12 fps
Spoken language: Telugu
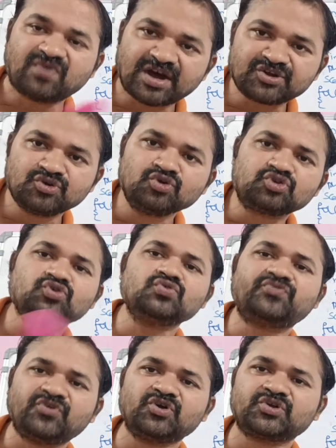వన్ టూ
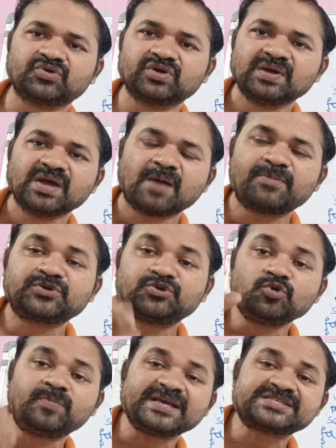ఫోర్ అప్పుడు
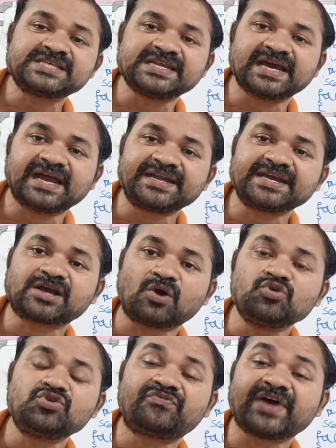టూ ప్లస్ త్రీ అంటే
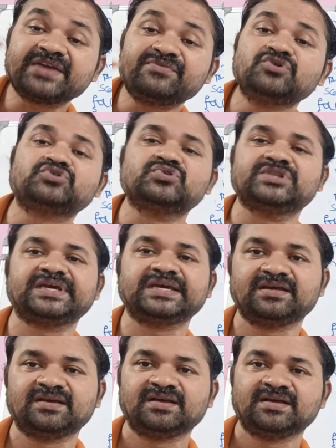కౌంట్ ఫైవ్ అవుతుంది
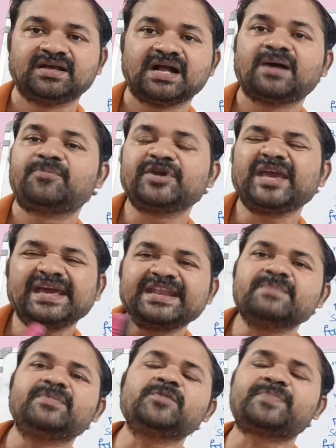అప్పుడు ఏ
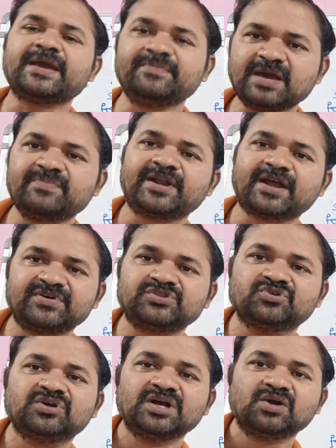నెంబర్ ప్రైమ్ నెంబర్
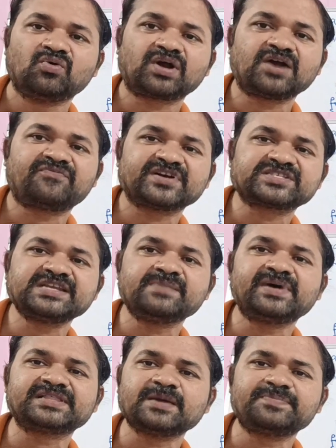అవ్వదు ఒక ఫస్ట్
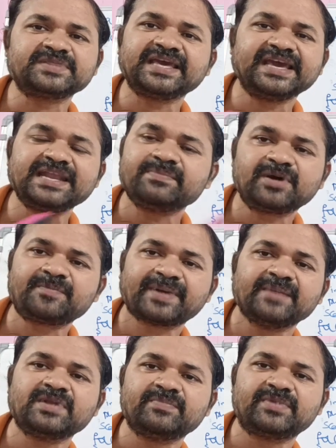నెంబర్ తప్పితే ఏ నెంబర్
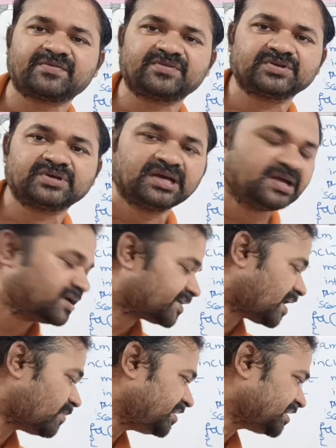ప్రైమ్ నెంబర్ అవ్వదు
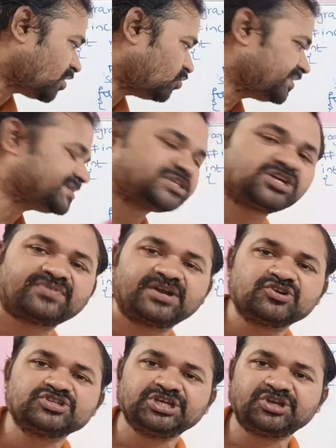కాబట్టి కౌంట్ ఈజ్
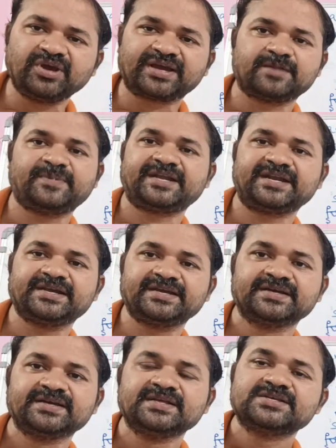ఈక్వల్ టు జీరో ఇక్కడ పెట్టండి
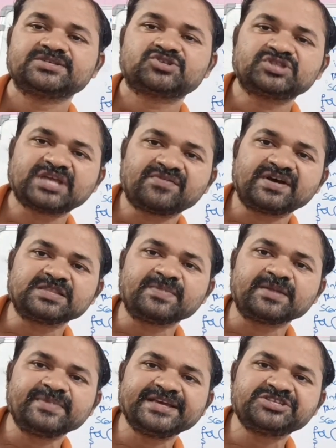సో తర్వాత
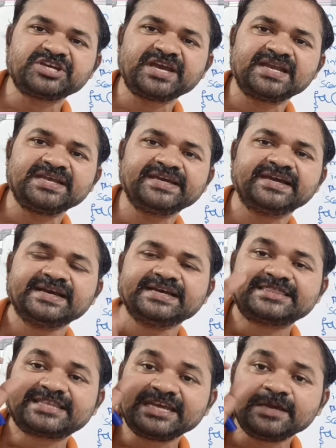మనం ఏం చేయాలి
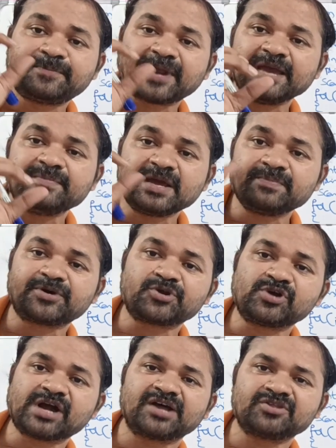త్రీ ప్రైమ్
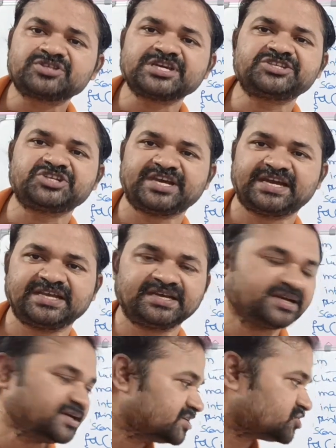నెంబరో కాదో చెక్ చేయాలి
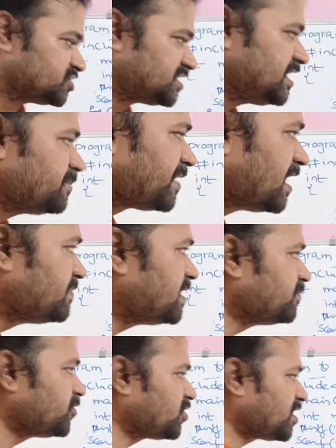సో త్రీ ప్రైమ్
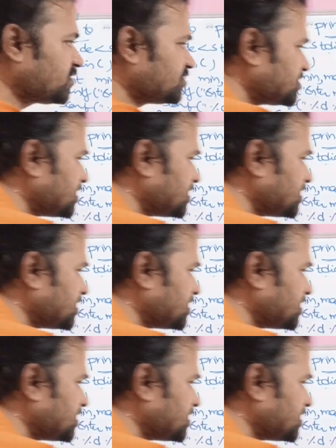నెంబరో కాదో